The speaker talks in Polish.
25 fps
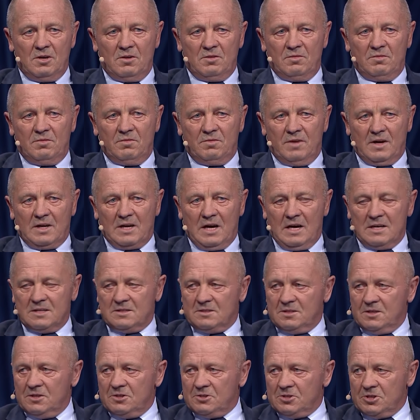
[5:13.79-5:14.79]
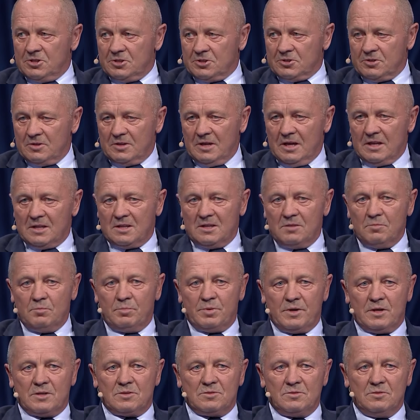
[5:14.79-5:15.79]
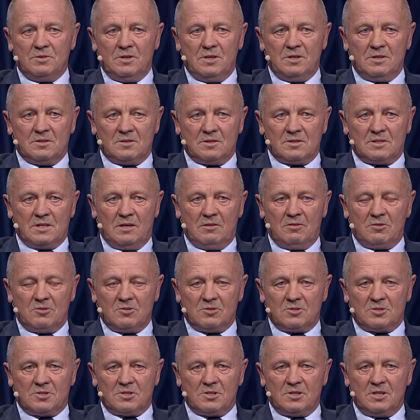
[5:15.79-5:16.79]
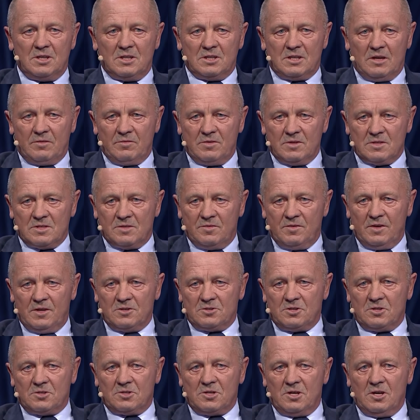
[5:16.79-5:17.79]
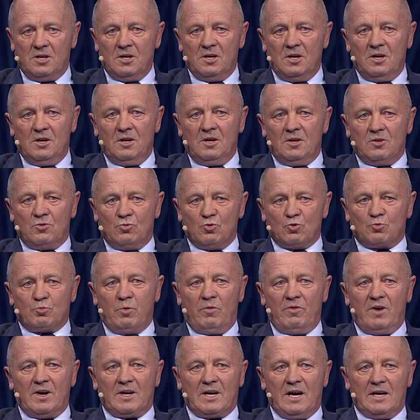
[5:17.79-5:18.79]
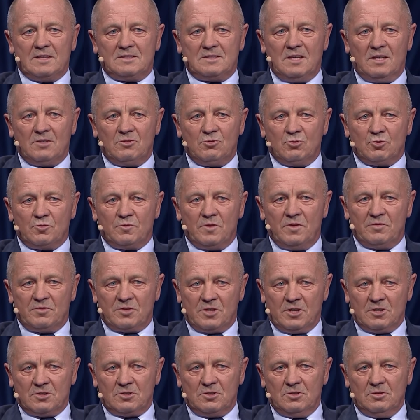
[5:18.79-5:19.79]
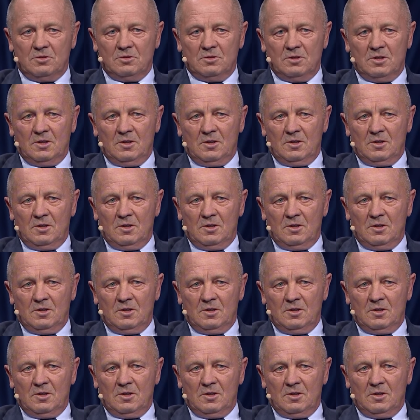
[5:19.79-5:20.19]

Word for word: w wakacje i ciężko nad tym pracuje, nie została rozstrzygnięta, więc wierzę, że tuż po wakacjach, już we wrześniu,